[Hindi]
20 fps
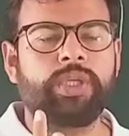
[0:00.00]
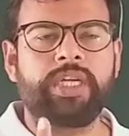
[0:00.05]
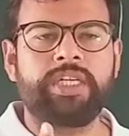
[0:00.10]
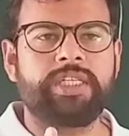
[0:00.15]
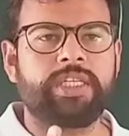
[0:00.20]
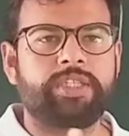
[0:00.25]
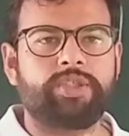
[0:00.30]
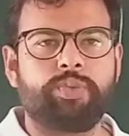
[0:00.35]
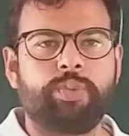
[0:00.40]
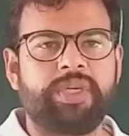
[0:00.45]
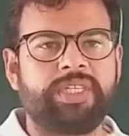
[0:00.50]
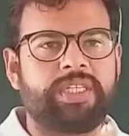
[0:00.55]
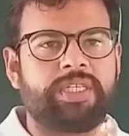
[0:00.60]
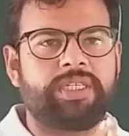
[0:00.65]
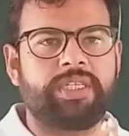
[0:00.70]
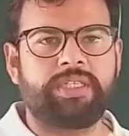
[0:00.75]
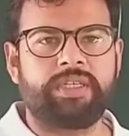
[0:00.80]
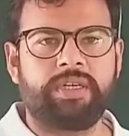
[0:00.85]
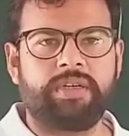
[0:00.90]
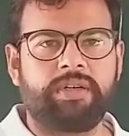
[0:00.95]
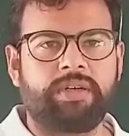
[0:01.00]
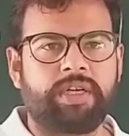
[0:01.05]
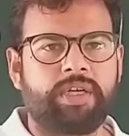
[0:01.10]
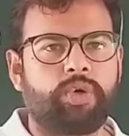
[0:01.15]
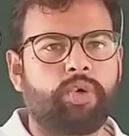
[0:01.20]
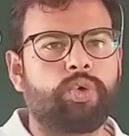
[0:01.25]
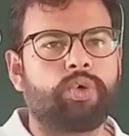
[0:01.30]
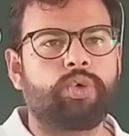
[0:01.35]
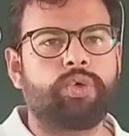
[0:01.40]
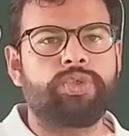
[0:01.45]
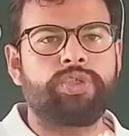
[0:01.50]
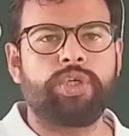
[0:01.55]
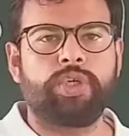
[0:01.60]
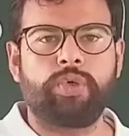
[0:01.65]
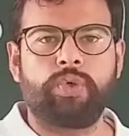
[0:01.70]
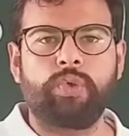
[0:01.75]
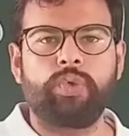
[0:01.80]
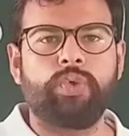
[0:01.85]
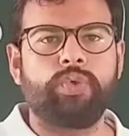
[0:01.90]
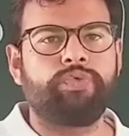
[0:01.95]
हैं सिक्स में से जैसे कौन कौन से
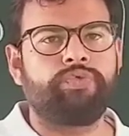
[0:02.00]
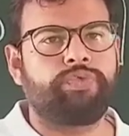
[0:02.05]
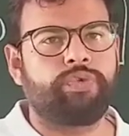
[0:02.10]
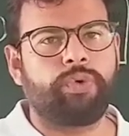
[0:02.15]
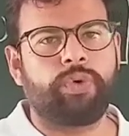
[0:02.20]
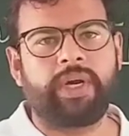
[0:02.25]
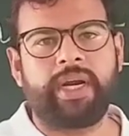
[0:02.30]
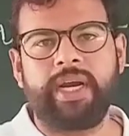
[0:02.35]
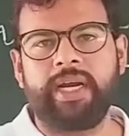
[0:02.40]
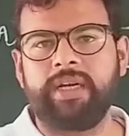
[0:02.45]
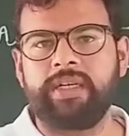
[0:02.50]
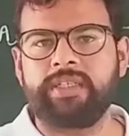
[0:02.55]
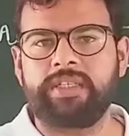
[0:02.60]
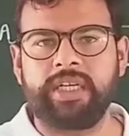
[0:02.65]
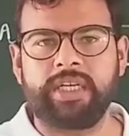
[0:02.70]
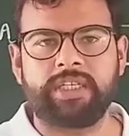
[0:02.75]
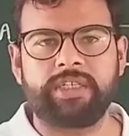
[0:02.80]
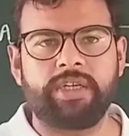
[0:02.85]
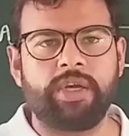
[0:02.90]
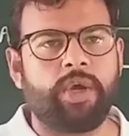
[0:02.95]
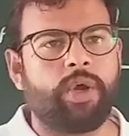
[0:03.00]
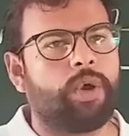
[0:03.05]
टू फोर एंड सिक्स